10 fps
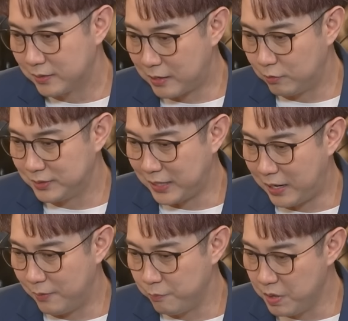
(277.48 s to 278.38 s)
เราจะ
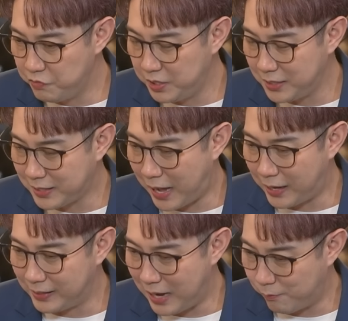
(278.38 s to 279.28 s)
มีวิธีการ
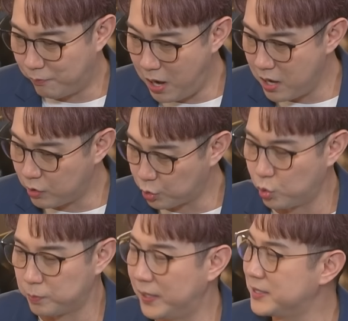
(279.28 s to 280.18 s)
นำมะกรู
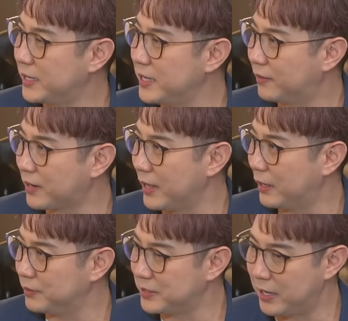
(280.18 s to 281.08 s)
ดไปใช้อย่างไรค
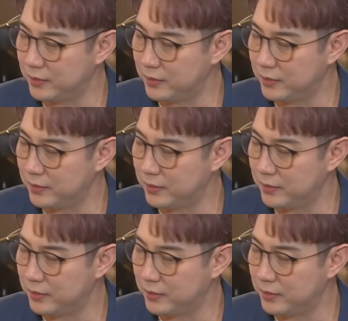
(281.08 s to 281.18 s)
รับอาจาร